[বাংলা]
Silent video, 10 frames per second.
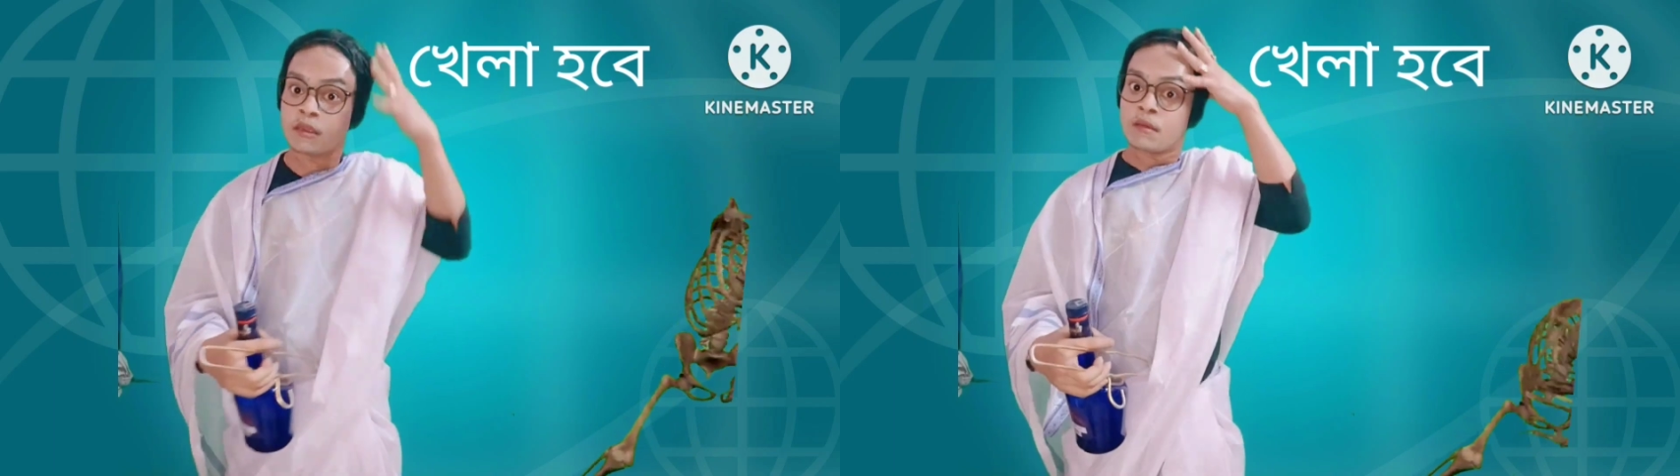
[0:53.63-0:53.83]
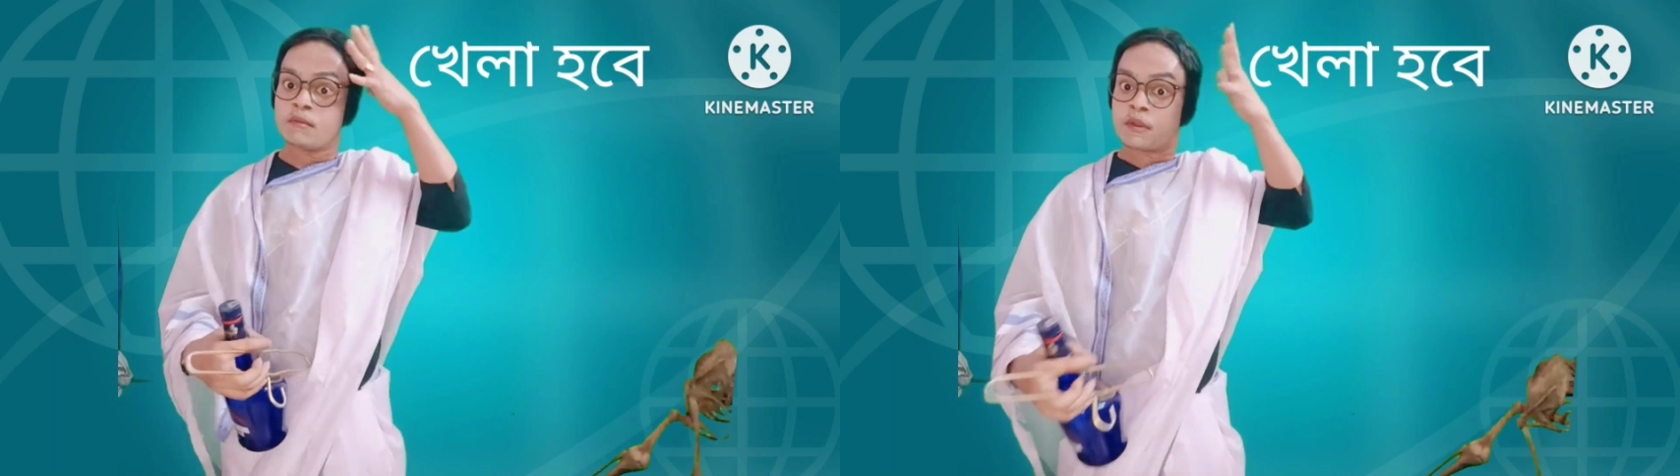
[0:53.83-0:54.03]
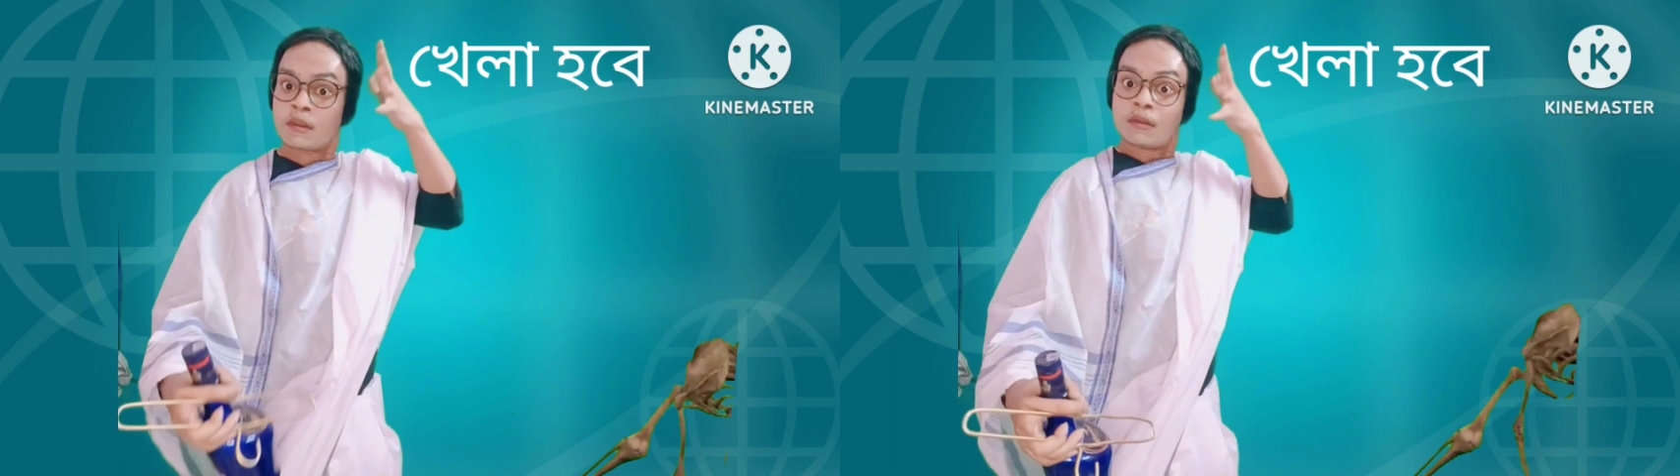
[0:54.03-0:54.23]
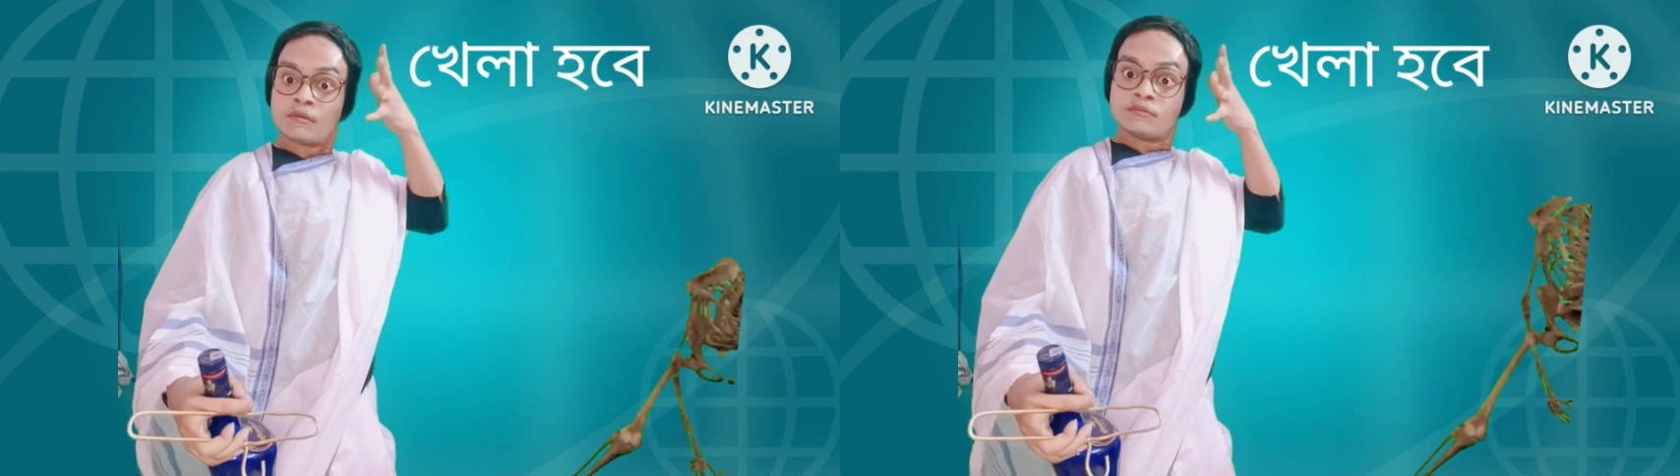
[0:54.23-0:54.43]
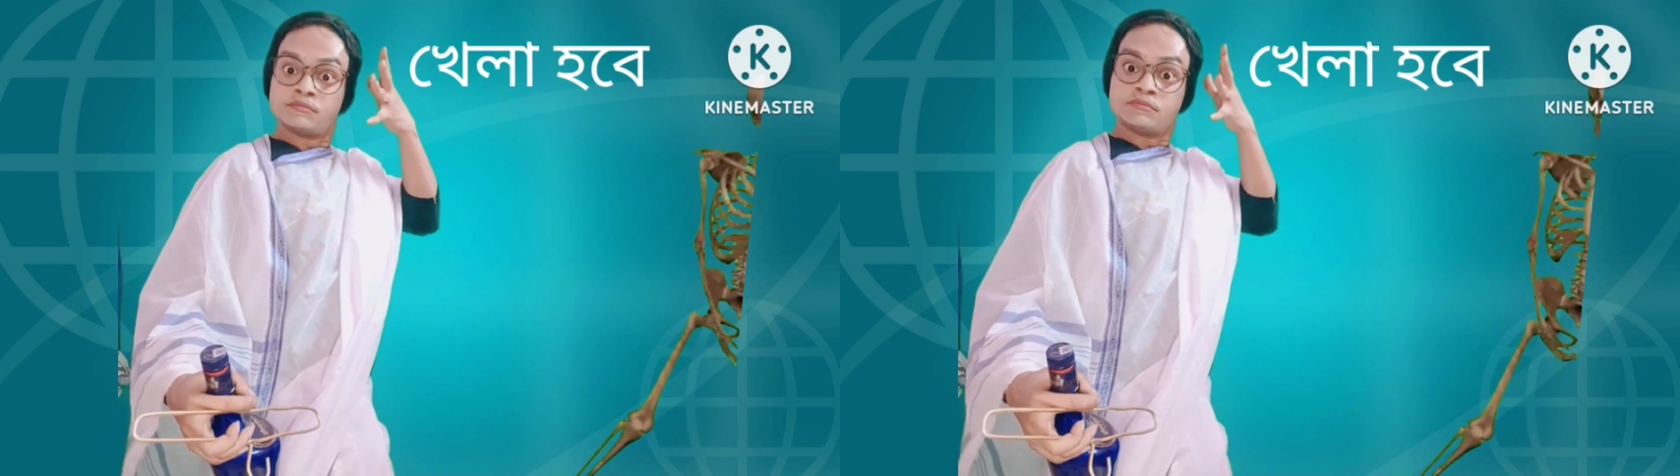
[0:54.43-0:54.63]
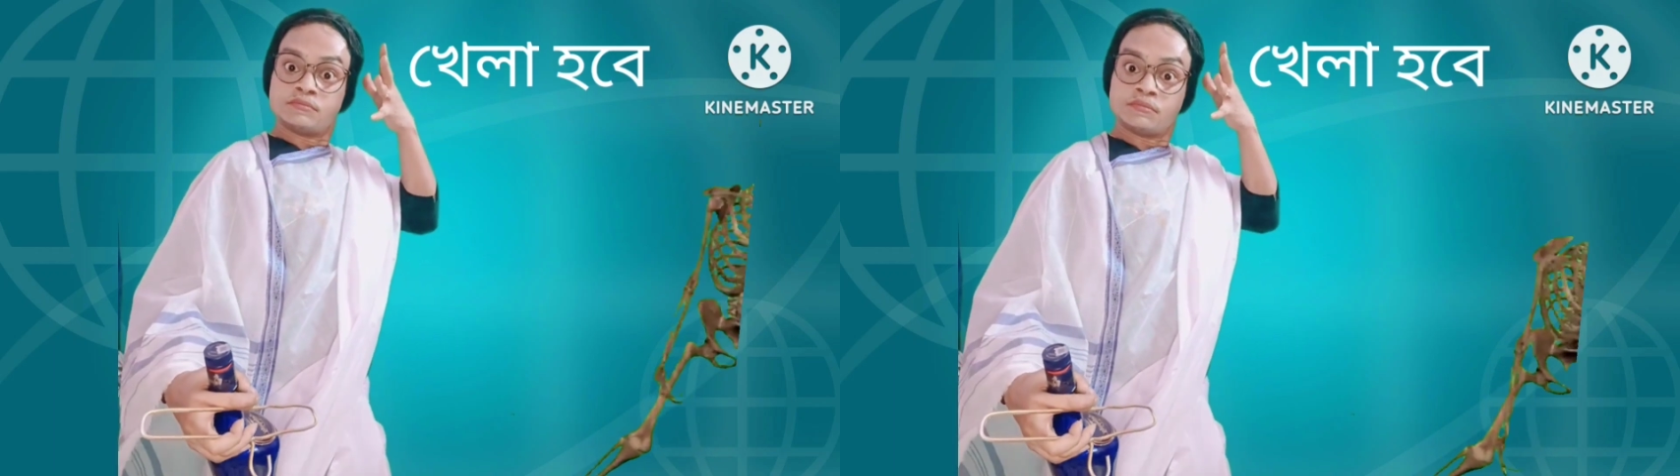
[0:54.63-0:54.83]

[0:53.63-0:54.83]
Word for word: মাথাটা ফেটে গেল